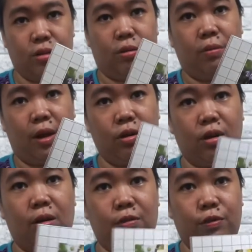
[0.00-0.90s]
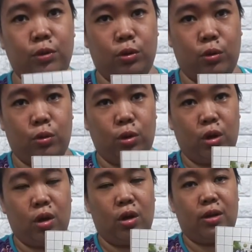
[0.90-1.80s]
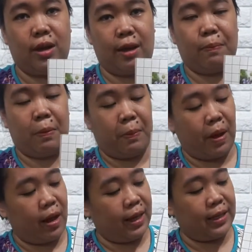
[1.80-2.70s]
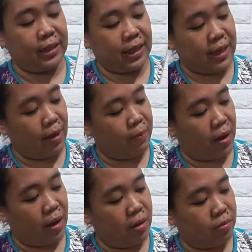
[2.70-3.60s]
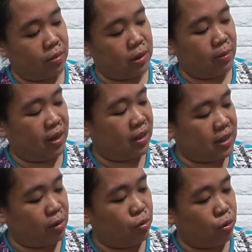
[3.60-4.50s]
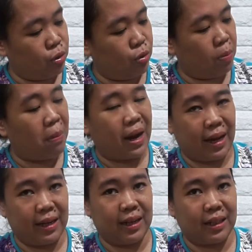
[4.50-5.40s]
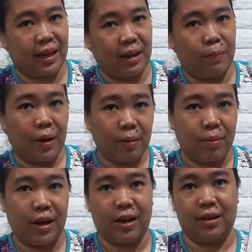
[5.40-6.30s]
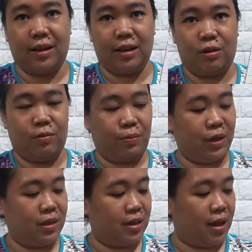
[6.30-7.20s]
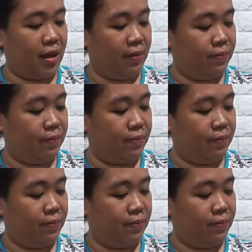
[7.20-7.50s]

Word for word: So, kung meron kang photo na ipapaisasama, mas maganda siguro yung malaki na talaga para malaki na rin yung print niya.